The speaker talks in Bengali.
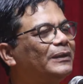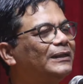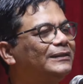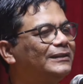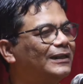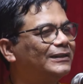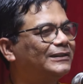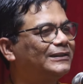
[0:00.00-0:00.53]
সামনে
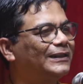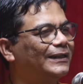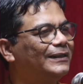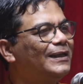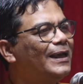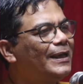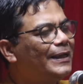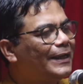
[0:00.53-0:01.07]
নিয়ে আসছেন
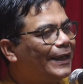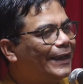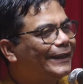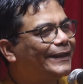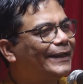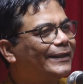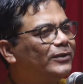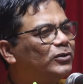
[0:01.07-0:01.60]

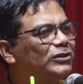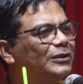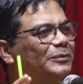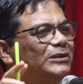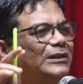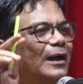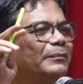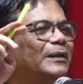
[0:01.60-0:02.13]
এই কেন্দ্র
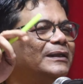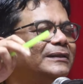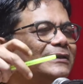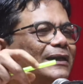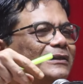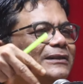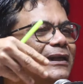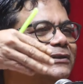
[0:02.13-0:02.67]
হিসেবে সামনে
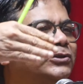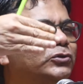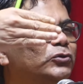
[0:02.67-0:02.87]
নিয়ে আসার